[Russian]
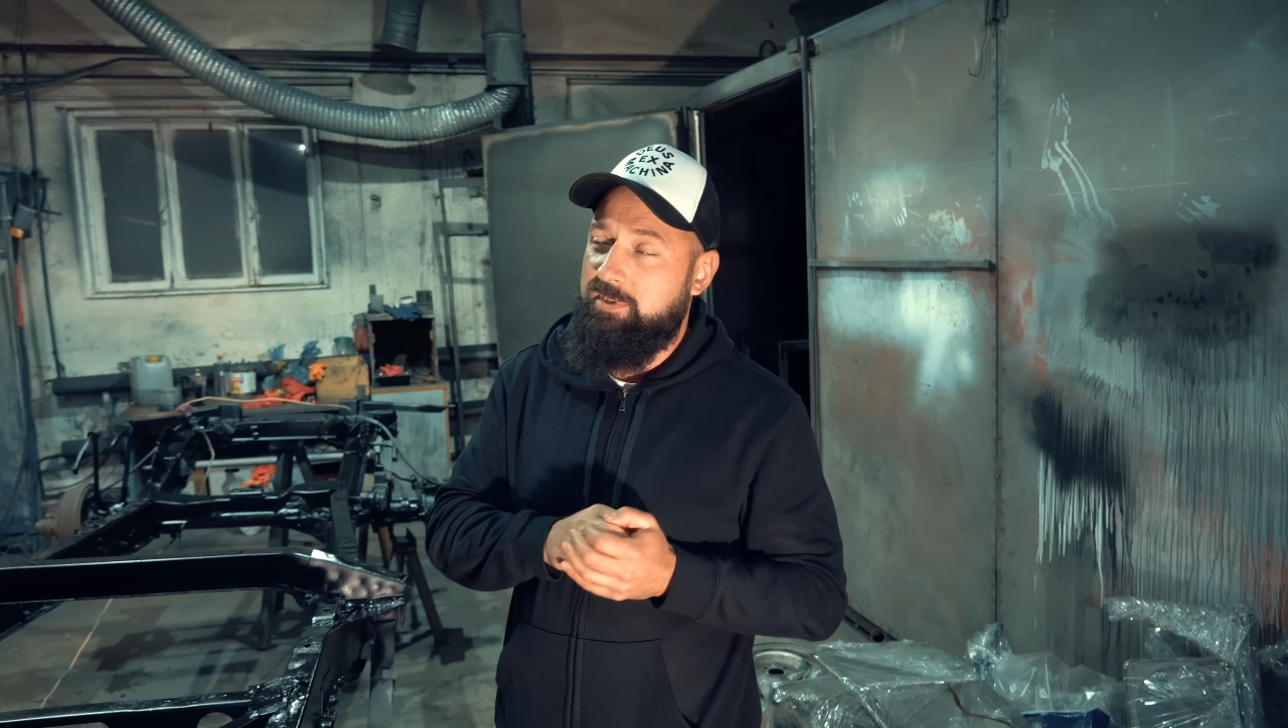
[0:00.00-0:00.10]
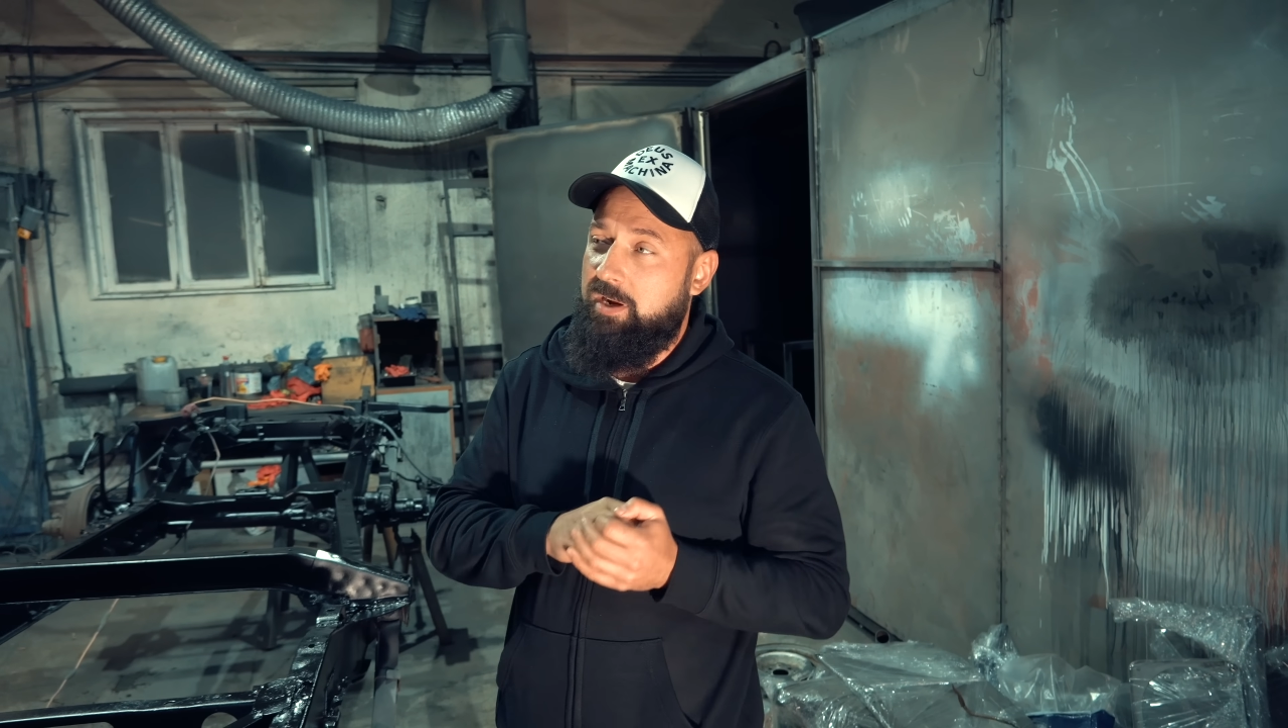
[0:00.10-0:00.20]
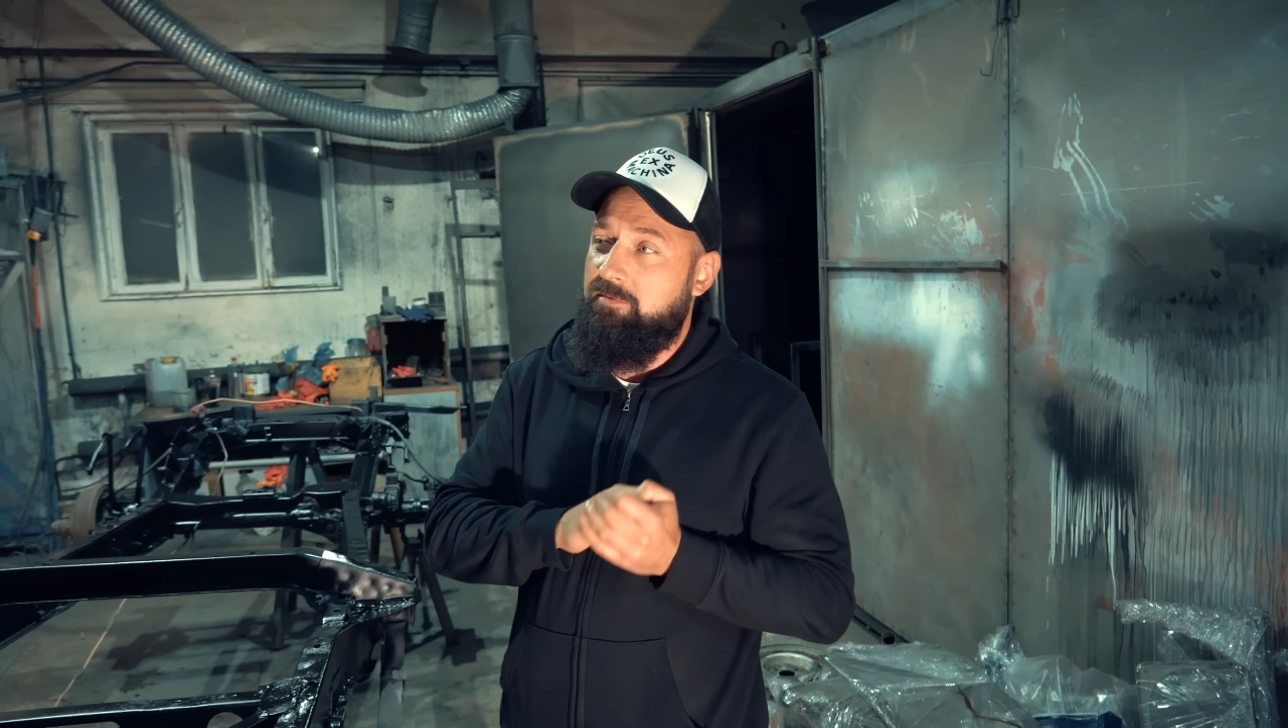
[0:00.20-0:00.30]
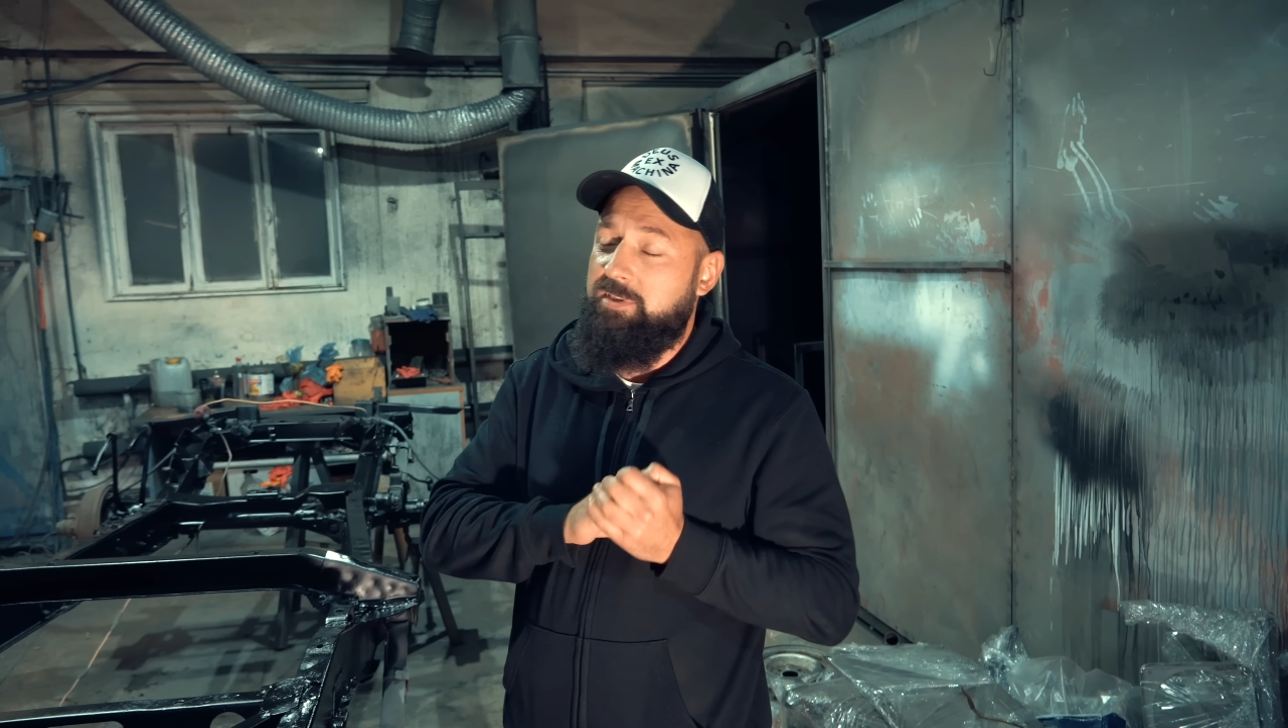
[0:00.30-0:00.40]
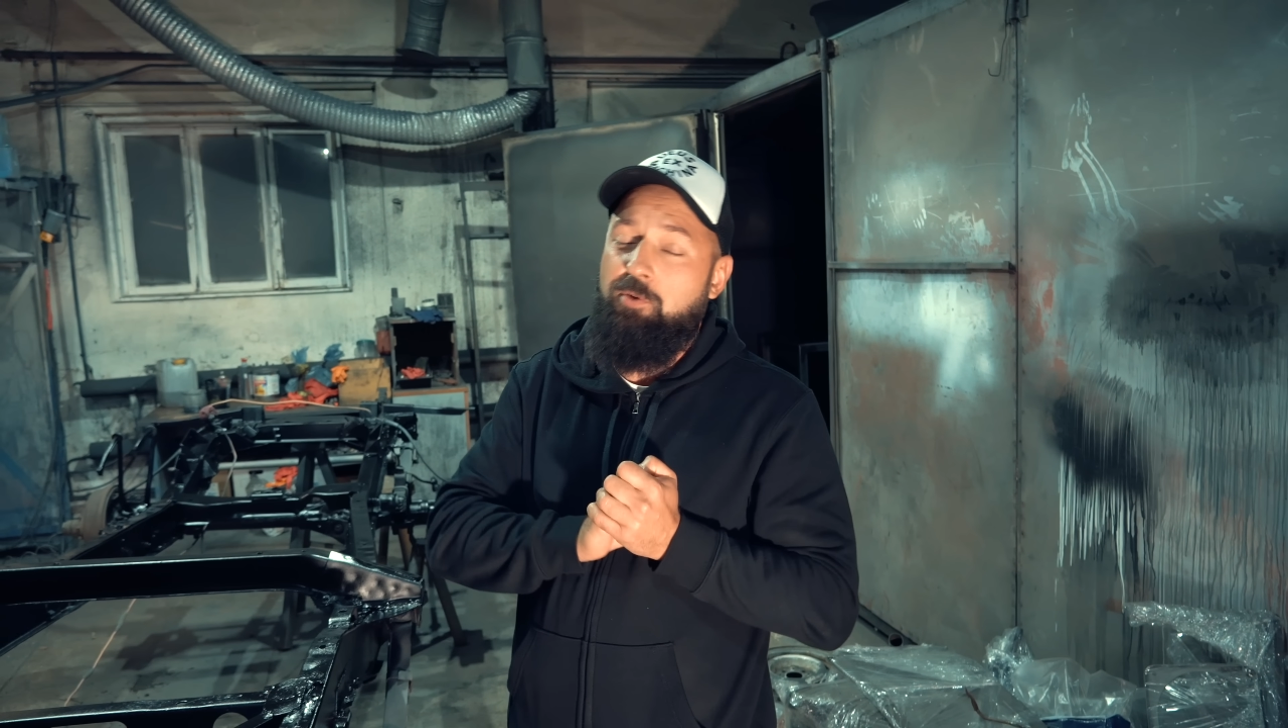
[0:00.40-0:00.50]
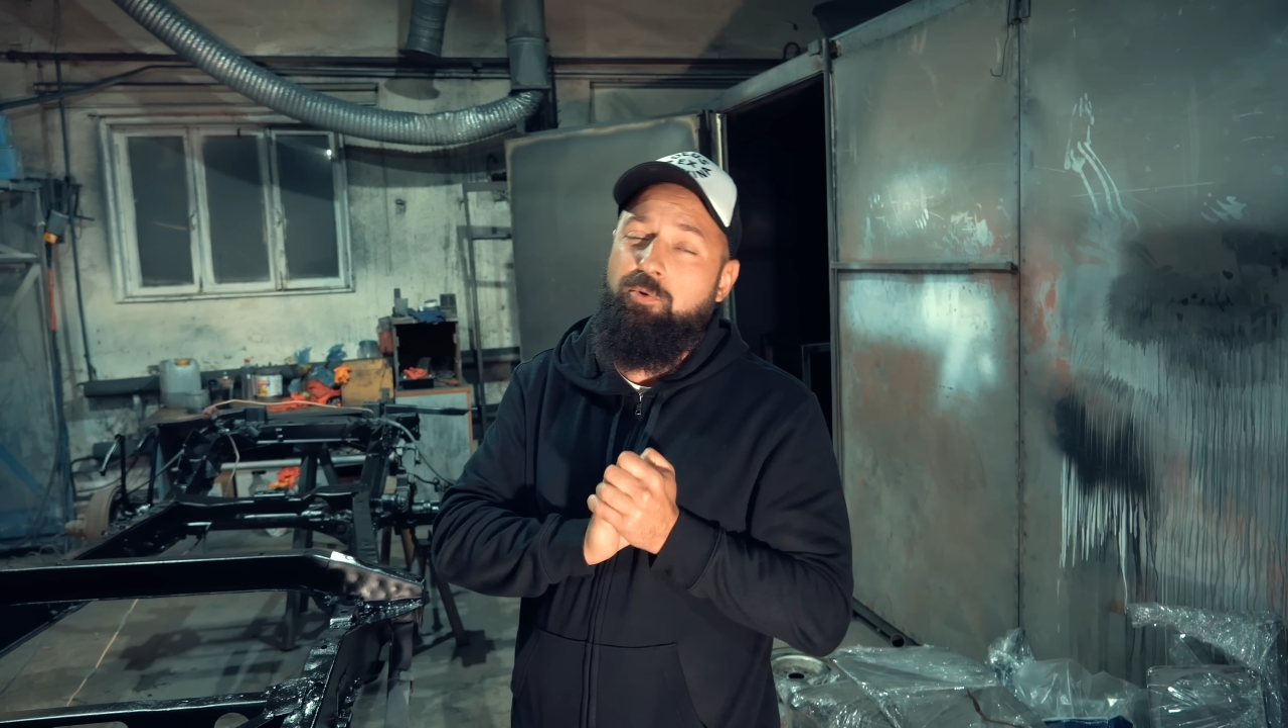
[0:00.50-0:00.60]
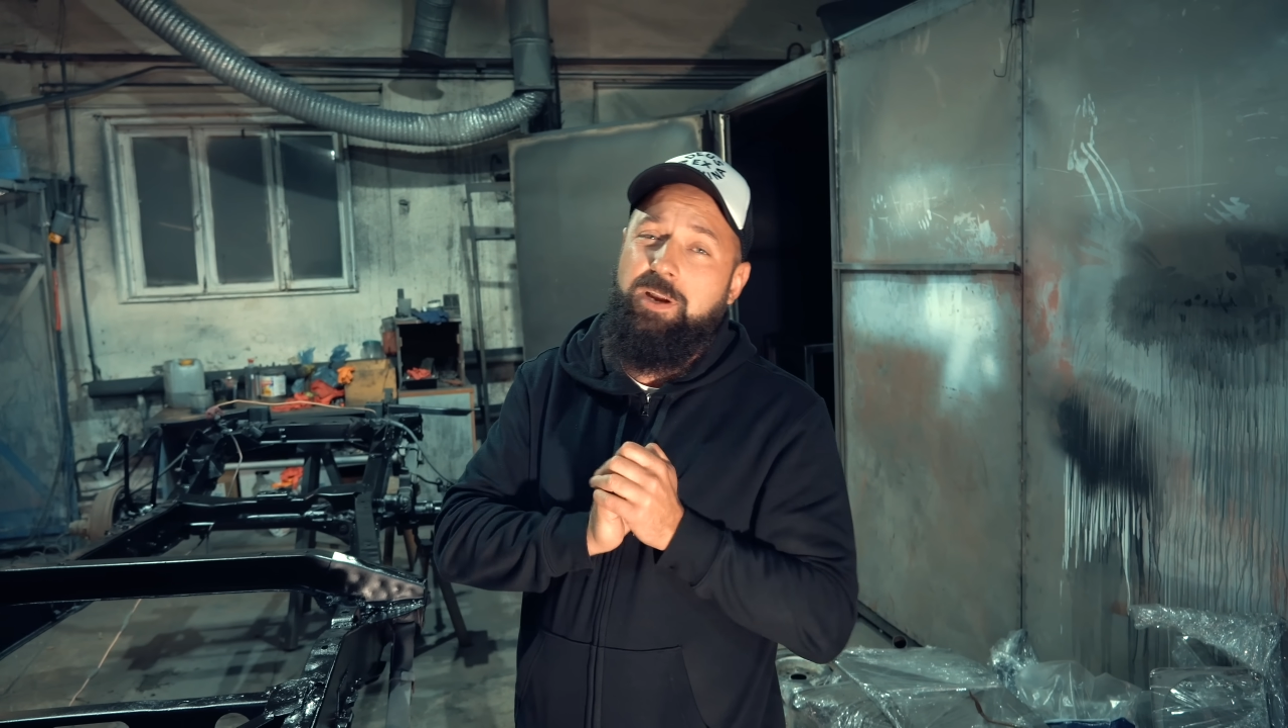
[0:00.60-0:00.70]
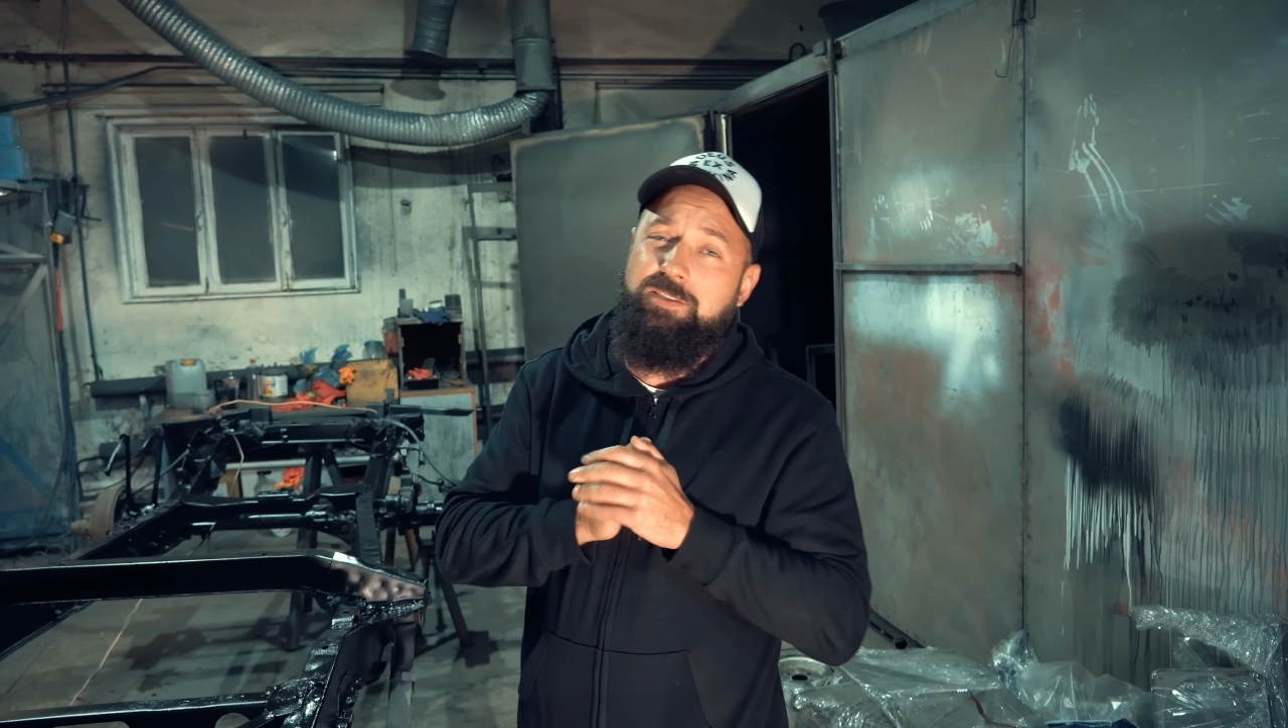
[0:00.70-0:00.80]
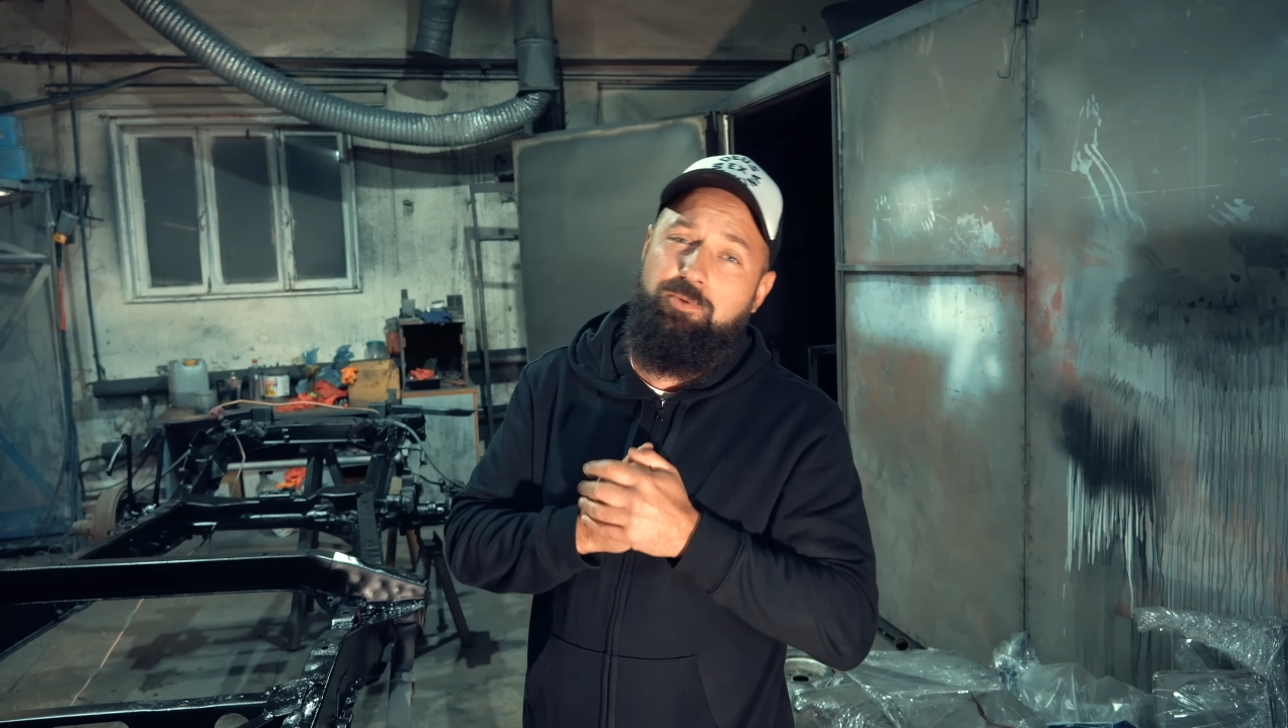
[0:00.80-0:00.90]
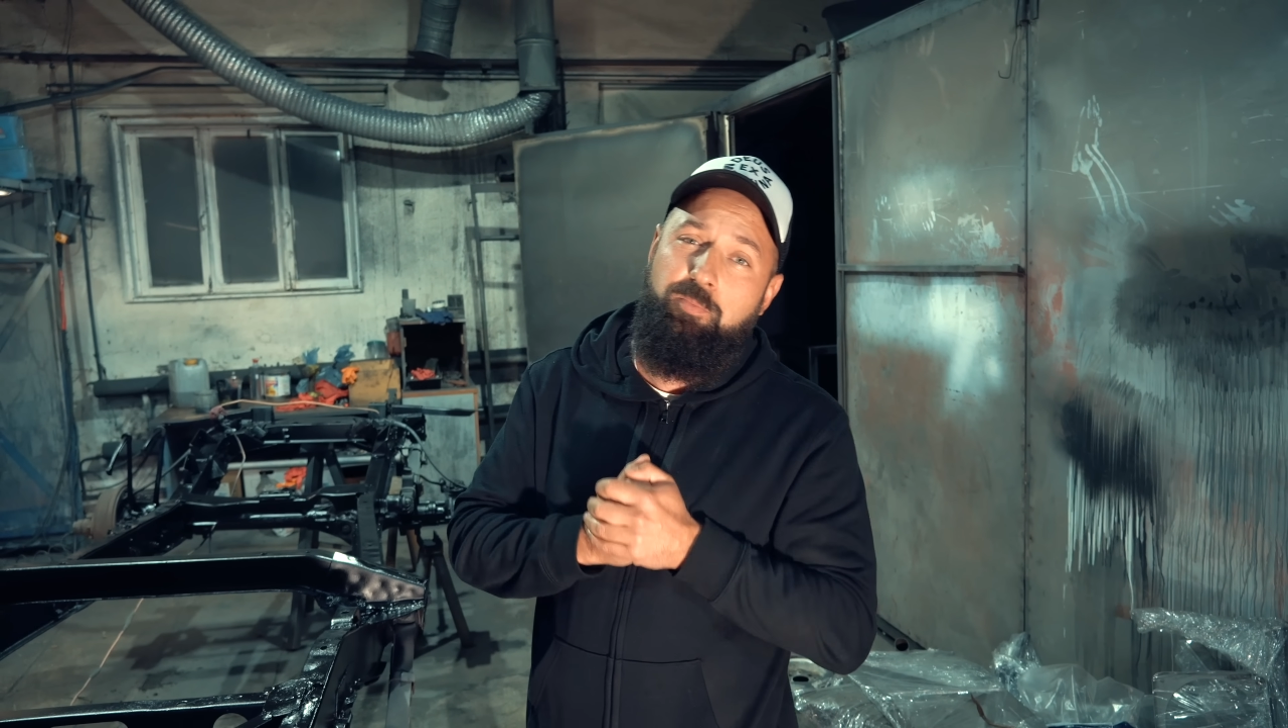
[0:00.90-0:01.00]
всякую
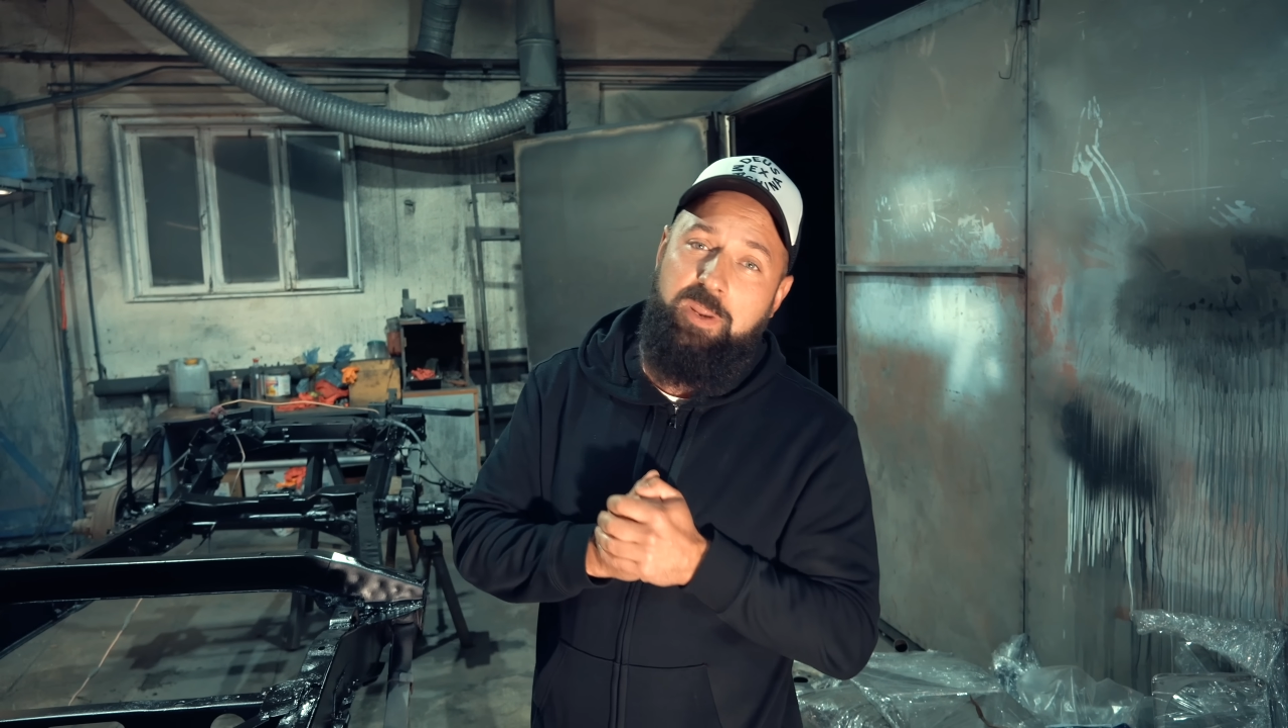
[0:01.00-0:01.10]
разную